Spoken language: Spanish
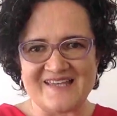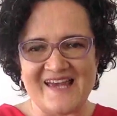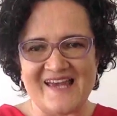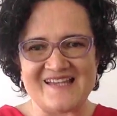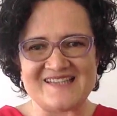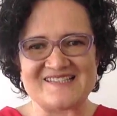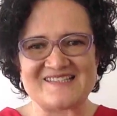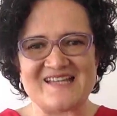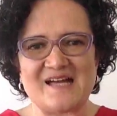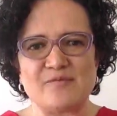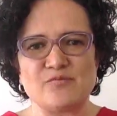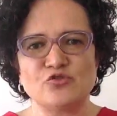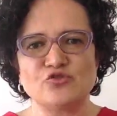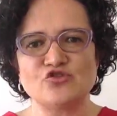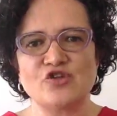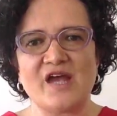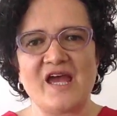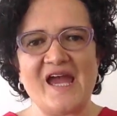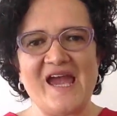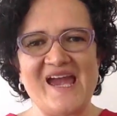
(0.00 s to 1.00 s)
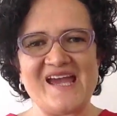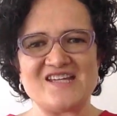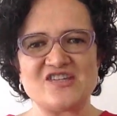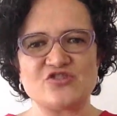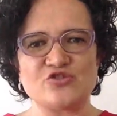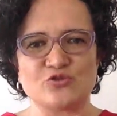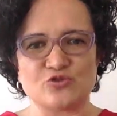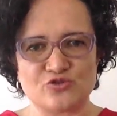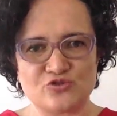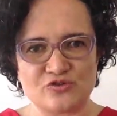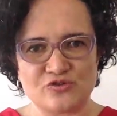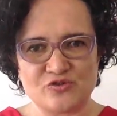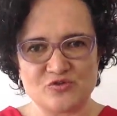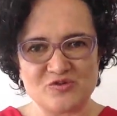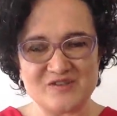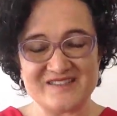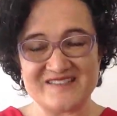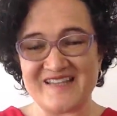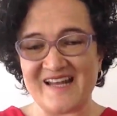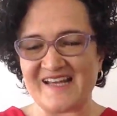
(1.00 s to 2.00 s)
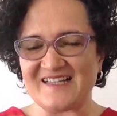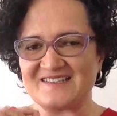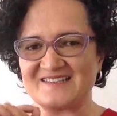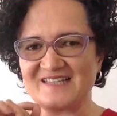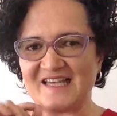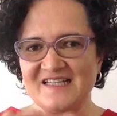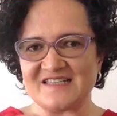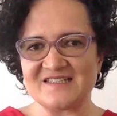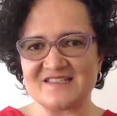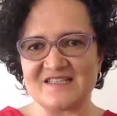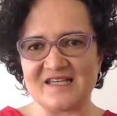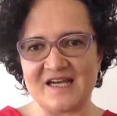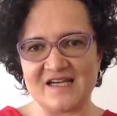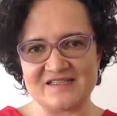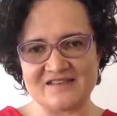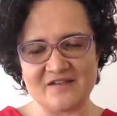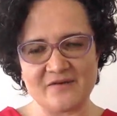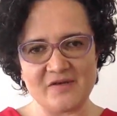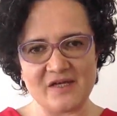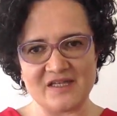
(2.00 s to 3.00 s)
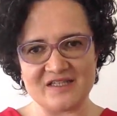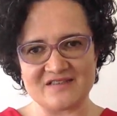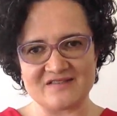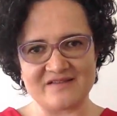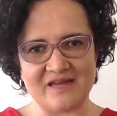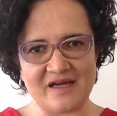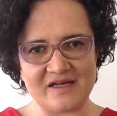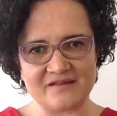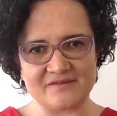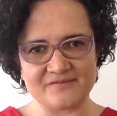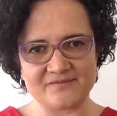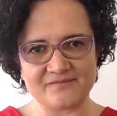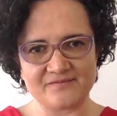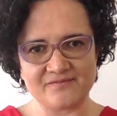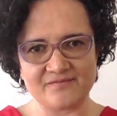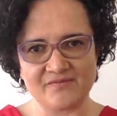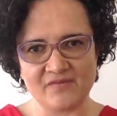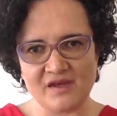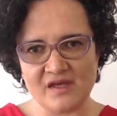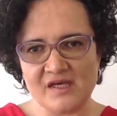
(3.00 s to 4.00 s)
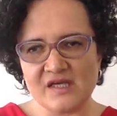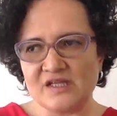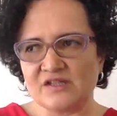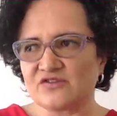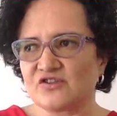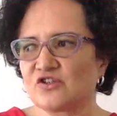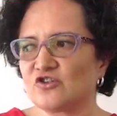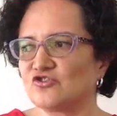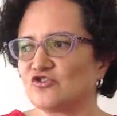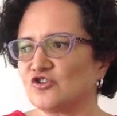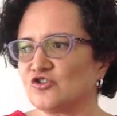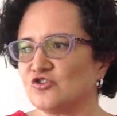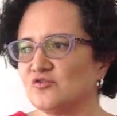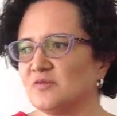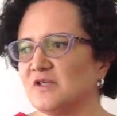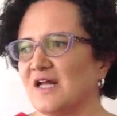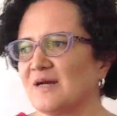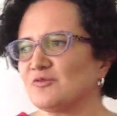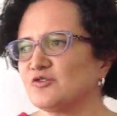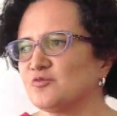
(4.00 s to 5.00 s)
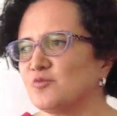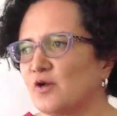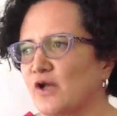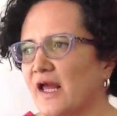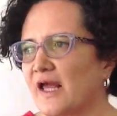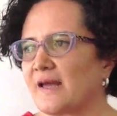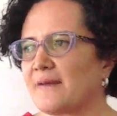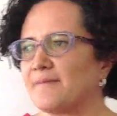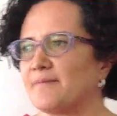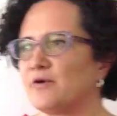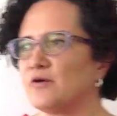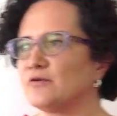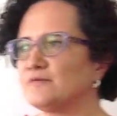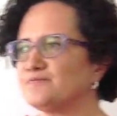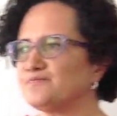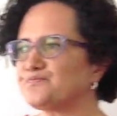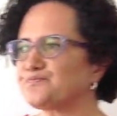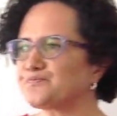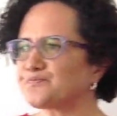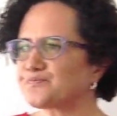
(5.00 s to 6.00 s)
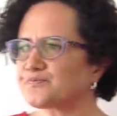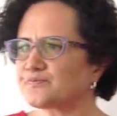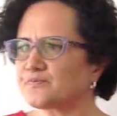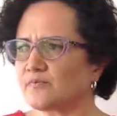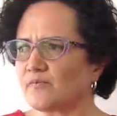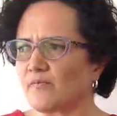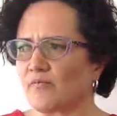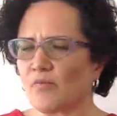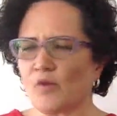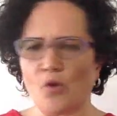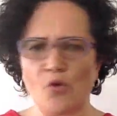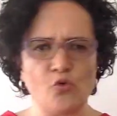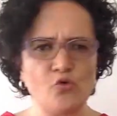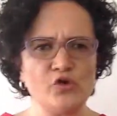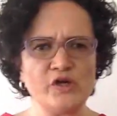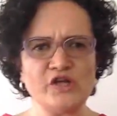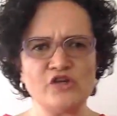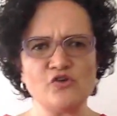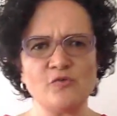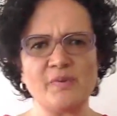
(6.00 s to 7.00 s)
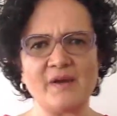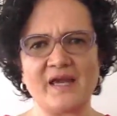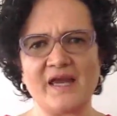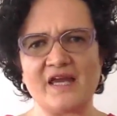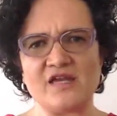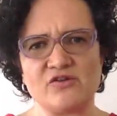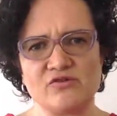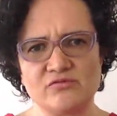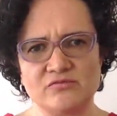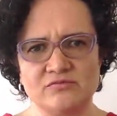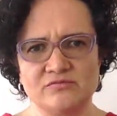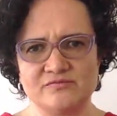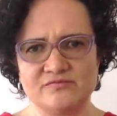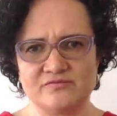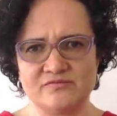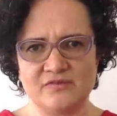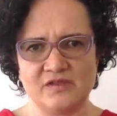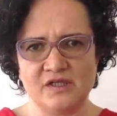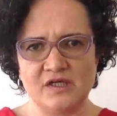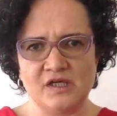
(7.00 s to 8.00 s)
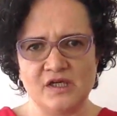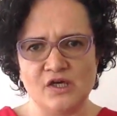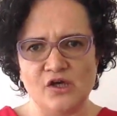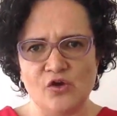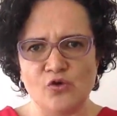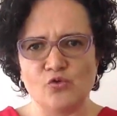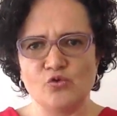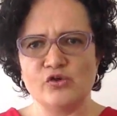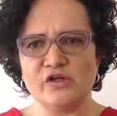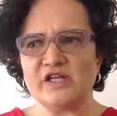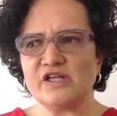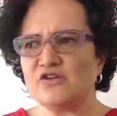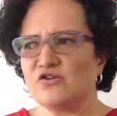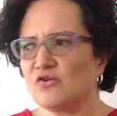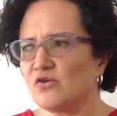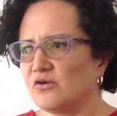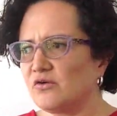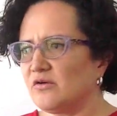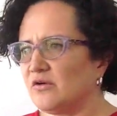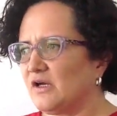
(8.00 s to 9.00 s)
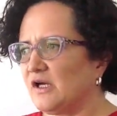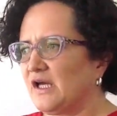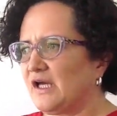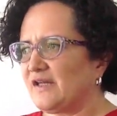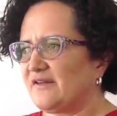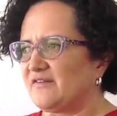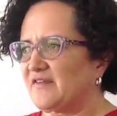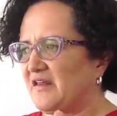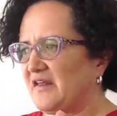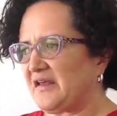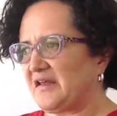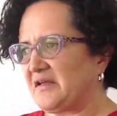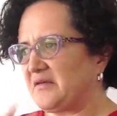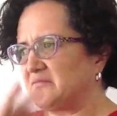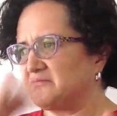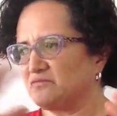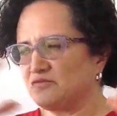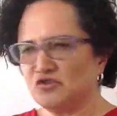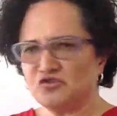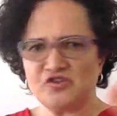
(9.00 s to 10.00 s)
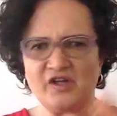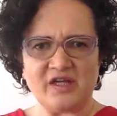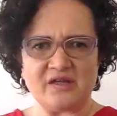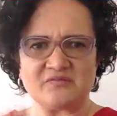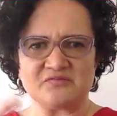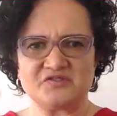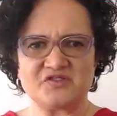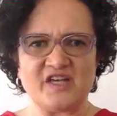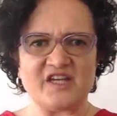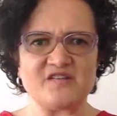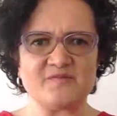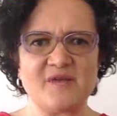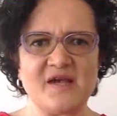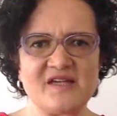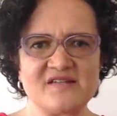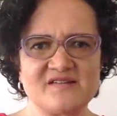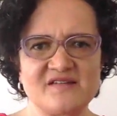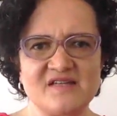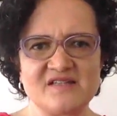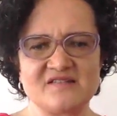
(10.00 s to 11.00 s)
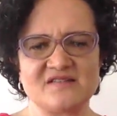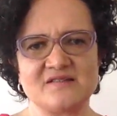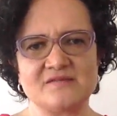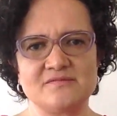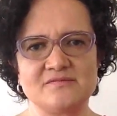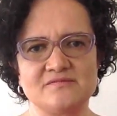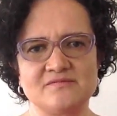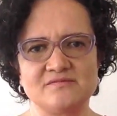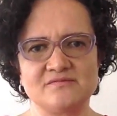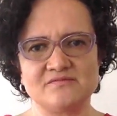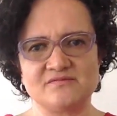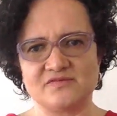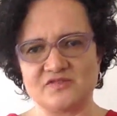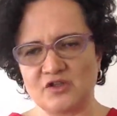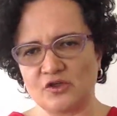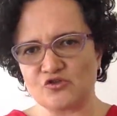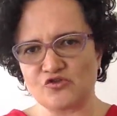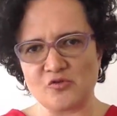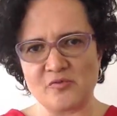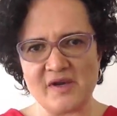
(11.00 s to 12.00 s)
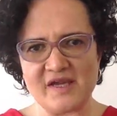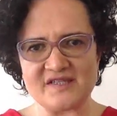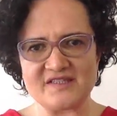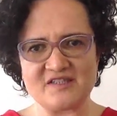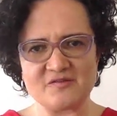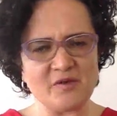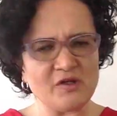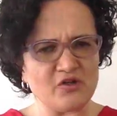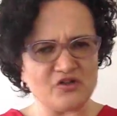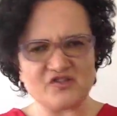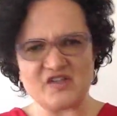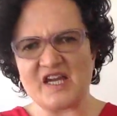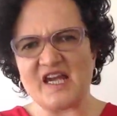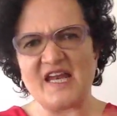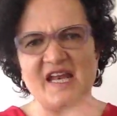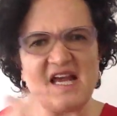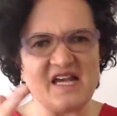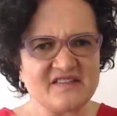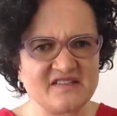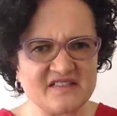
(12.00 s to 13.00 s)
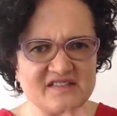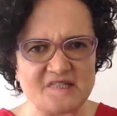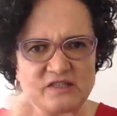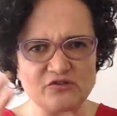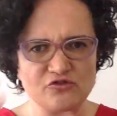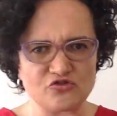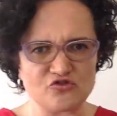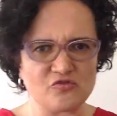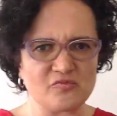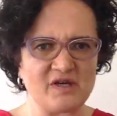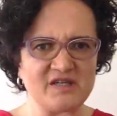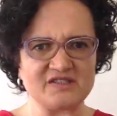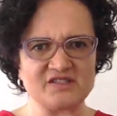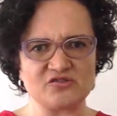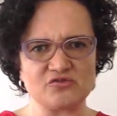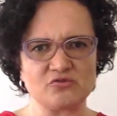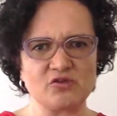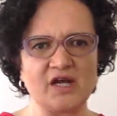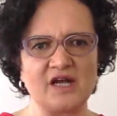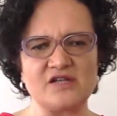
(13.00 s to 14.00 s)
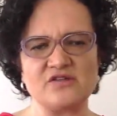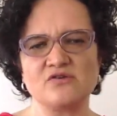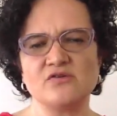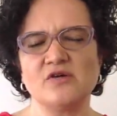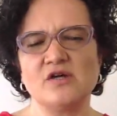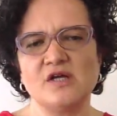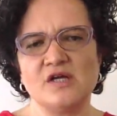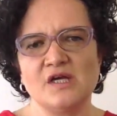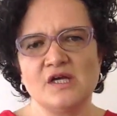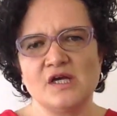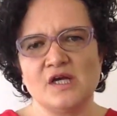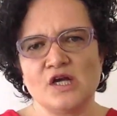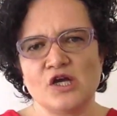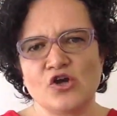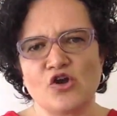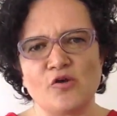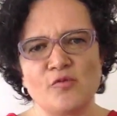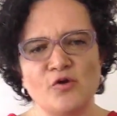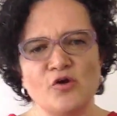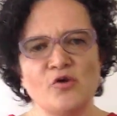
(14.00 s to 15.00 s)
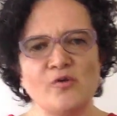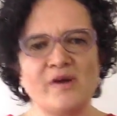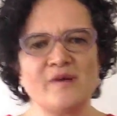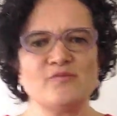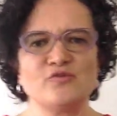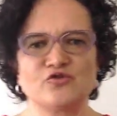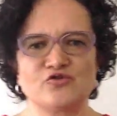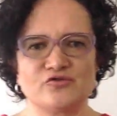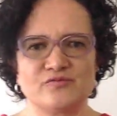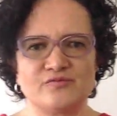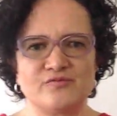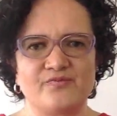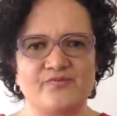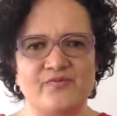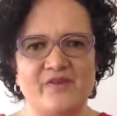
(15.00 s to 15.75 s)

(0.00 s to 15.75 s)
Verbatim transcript: que estamos hechos, nuestra esencia es de bienestar. Si nosotros miramos, por ejemplo, un niño pequeño, un niño de, no sé, seis meses, ocho meses, bueno, desde que nace hasta los ocho meses, un año, ¿cómo lo vemos?